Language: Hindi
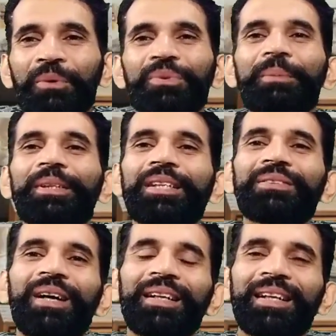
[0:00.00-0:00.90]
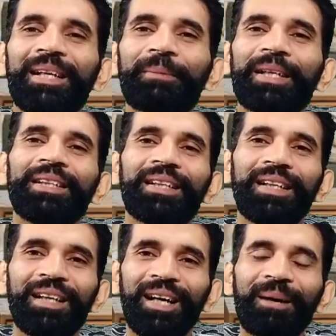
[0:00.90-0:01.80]
उनसे बंदा सवाल करे भाई
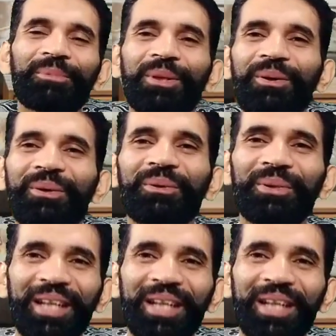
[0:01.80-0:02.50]
आप तो लोगों को